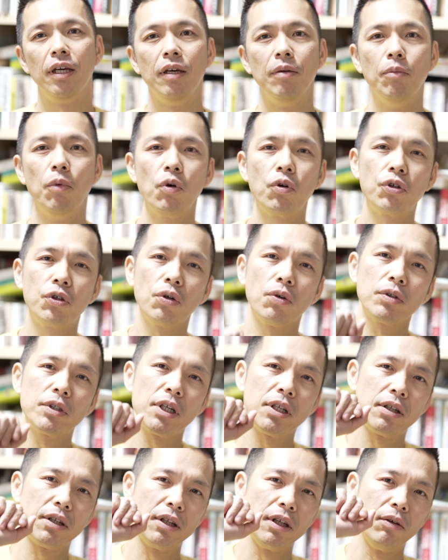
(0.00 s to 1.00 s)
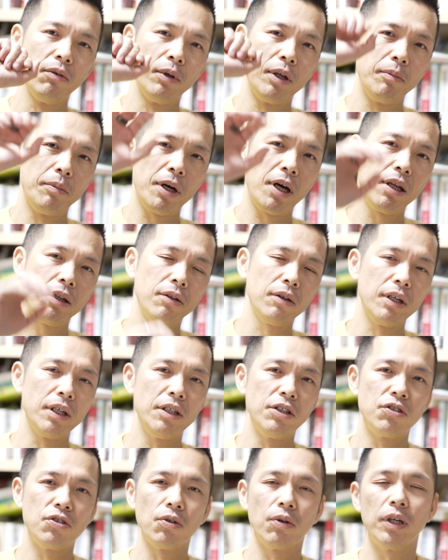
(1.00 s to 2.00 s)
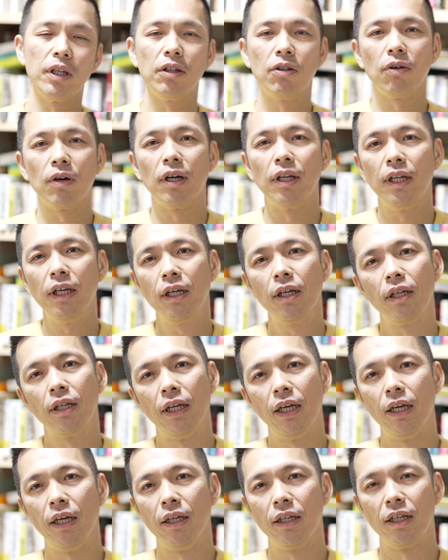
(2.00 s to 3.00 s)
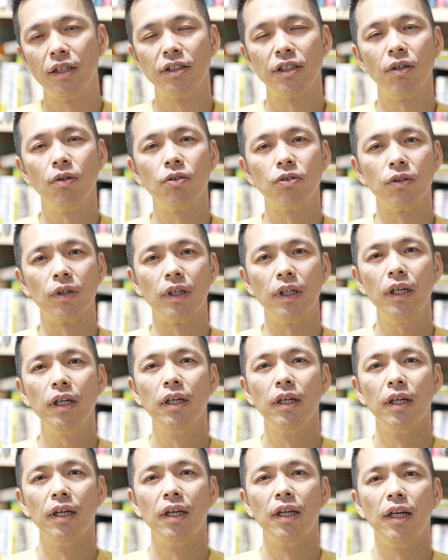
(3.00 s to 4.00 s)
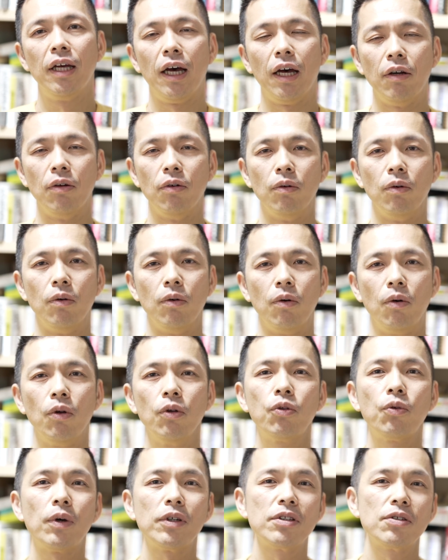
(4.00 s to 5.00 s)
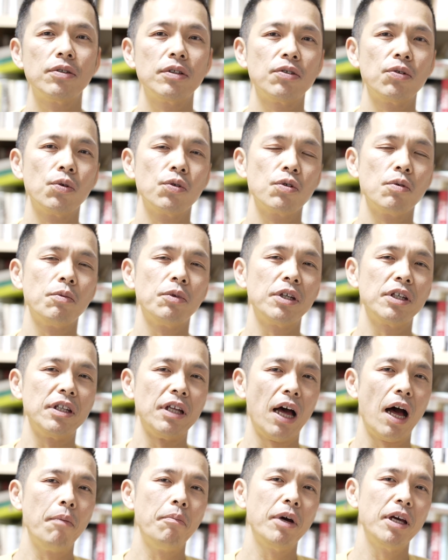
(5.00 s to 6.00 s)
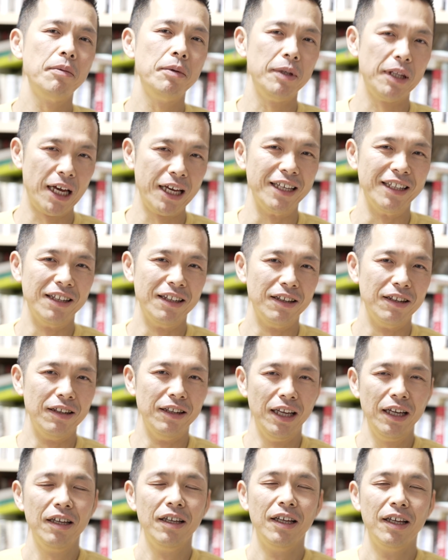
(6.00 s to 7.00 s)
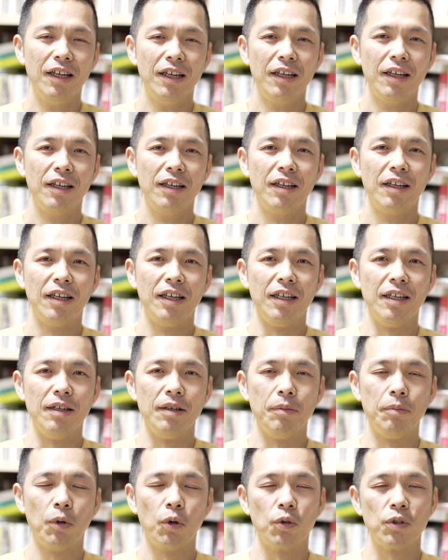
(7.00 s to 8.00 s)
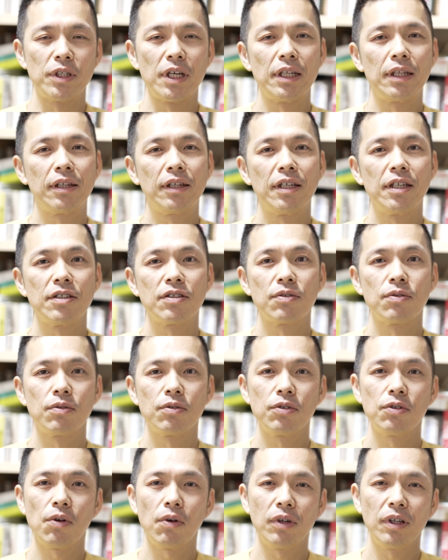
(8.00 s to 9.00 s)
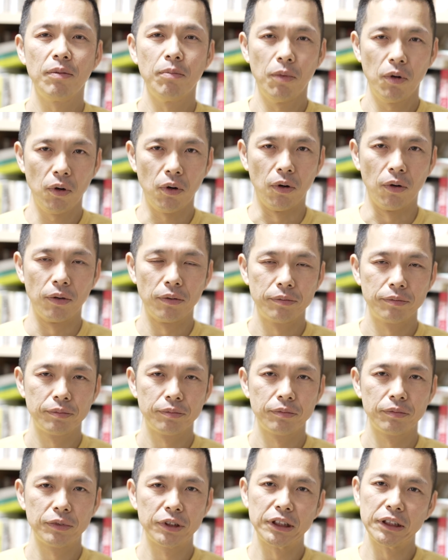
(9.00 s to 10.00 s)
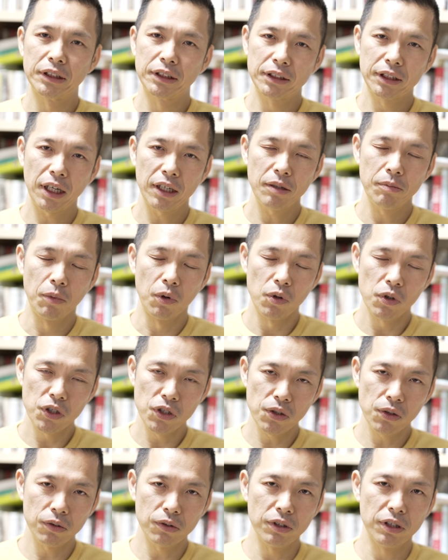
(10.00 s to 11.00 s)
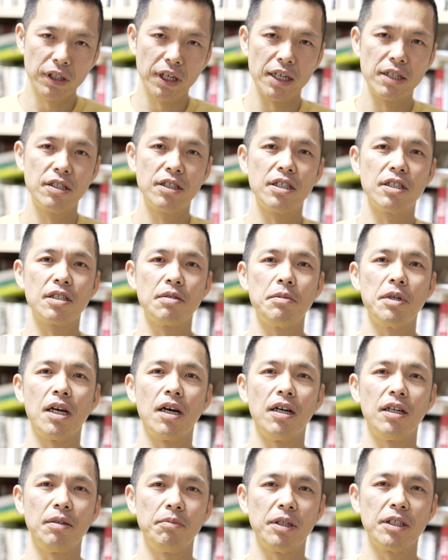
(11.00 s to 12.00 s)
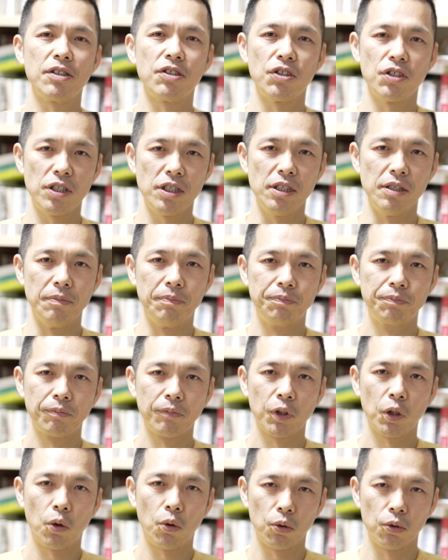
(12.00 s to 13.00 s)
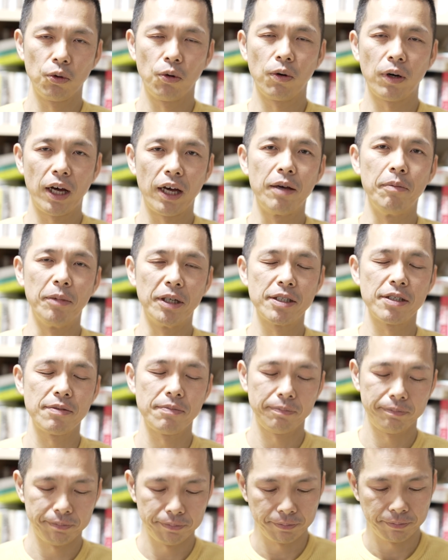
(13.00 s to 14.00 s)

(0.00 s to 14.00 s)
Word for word: 目標設定をねバーンとね1兆円とかね、何千億とかねあの本当は想像もできないあんま意味ないね、えー、もの設定するよりも実際にものすごく現実味がありますし行動を変えます。